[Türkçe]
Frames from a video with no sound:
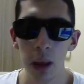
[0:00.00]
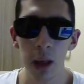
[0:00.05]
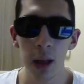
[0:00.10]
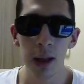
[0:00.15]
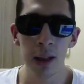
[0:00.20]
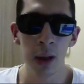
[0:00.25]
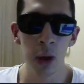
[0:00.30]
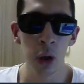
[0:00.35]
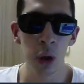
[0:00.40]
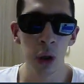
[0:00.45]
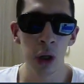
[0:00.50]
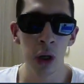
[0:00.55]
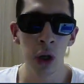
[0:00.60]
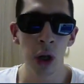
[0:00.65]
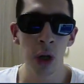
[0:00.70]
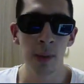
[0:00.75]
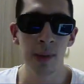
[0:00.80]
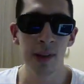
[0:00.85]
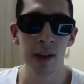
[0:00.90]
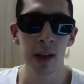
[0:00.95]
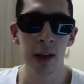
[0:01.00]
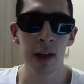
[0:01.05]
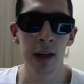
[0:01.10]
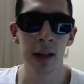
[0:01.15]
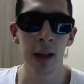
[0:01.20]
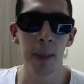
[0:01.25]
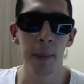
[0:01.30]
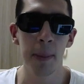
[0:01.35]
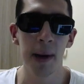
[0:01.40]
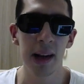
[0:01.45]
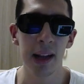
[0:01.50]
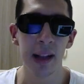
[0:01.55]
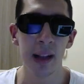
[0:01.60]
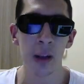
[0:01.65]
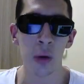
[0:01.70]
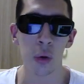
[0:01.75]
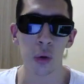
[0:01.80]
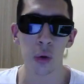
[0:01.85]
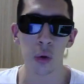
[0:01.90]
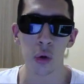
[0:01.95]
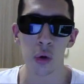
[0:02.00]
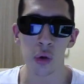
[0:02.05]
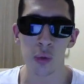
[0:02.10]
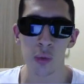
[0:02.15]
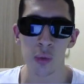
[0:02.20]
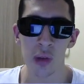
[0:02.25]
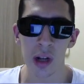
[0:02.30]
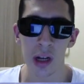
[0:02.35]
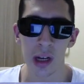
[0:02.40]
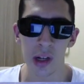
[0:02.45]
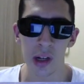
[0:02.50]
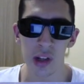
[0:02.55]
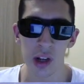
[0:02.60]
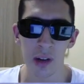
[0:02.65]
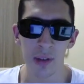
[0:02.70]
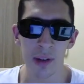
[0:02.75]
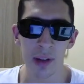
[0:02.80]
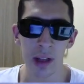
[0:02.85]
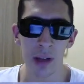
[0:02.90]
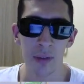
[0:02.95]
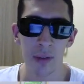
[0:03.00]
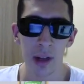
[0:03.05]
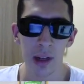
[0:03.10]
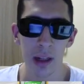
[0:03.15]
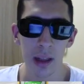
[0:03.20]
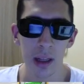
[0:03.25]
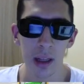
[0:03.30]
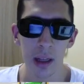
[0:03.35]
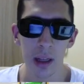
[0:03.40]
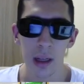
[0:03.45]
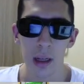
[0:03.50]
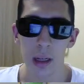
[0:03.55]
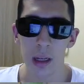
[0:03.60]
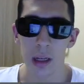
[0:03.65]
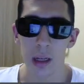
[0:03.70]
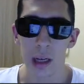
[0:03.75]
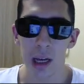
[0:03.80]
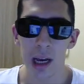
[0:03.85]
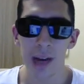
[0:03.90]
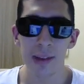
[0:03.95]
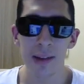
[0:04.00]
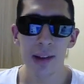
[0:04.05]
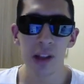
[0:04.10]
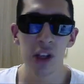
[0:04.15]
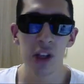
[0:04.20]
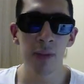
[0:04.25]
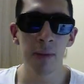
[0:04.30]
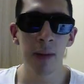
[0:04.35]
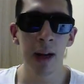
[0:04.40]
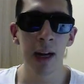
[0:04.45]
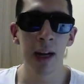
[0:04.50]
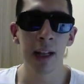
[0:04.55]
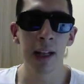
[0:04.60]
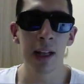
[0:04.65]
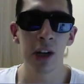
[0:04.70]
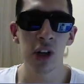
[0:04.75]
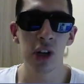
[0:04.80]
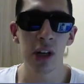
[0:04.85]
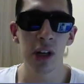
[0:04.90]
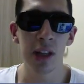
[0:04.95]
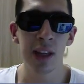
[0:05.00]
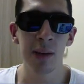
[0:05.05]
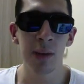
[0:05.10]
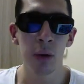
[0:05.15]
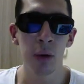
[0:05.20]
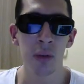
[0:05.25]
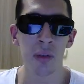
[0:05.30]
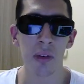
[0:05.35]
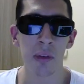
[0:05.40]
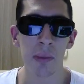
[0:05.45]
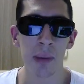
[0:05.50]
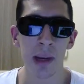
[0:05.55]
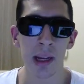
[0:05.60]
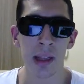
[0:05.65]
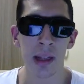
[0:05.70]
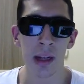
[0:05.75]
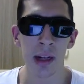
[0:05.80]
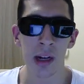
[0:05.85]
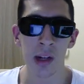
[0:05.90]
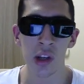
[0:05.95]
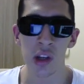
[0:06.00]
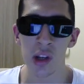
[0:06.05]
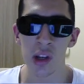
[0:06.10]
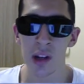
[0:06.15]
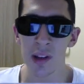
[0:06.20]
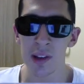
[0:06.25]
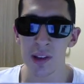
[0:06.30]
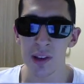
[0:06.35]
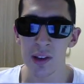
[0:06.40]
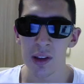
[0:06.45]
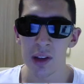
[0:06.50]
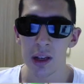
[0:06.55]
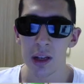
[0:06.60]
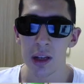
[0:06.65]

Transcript: Ne olur ne olmaz. Aralarından para eden olur. Gözümüzden kaçar falan filan. Evet şimdi arkadaşlar Team of the Week paketini açacağız.